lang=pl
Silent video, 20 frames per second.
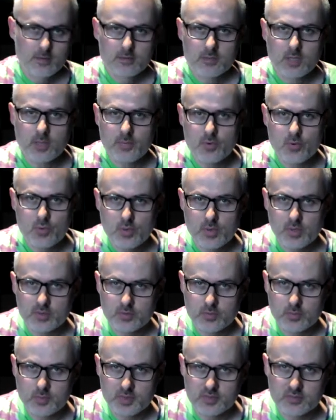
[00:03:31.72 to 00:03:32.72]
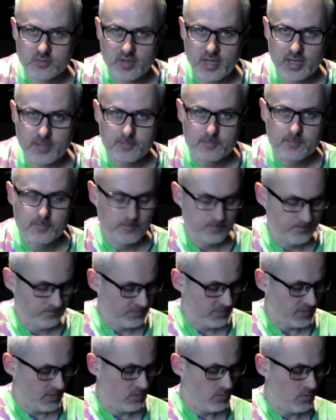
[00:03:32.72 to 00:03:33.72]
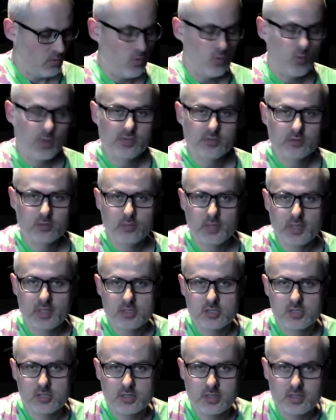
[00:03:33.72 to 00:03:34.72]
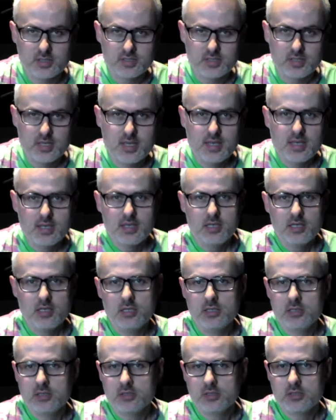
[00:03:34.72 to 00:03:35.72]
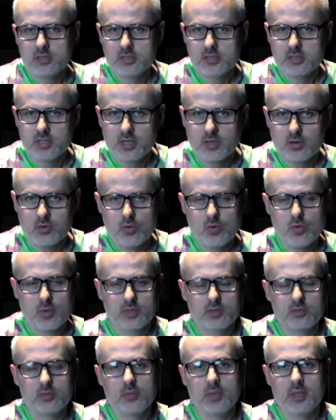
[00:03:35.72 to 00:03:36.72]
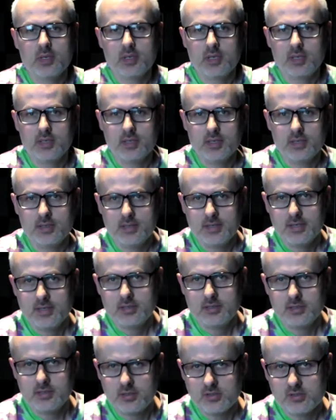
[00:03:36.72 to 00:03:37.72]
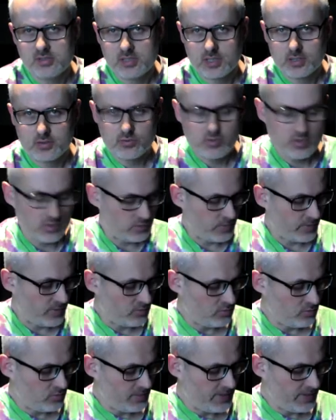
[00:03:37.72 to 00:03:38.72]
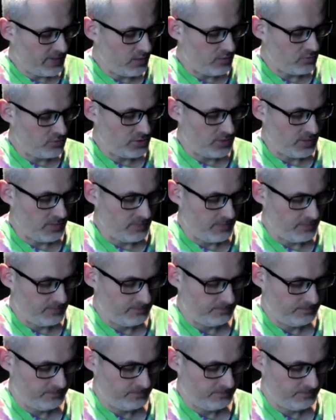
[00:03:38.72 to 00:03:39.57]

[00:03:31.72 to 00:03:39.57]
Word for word: To był układ numer 2. Układ numer 3 jest identyczny jak układ numer 1 tylko startuje od progu numer 8.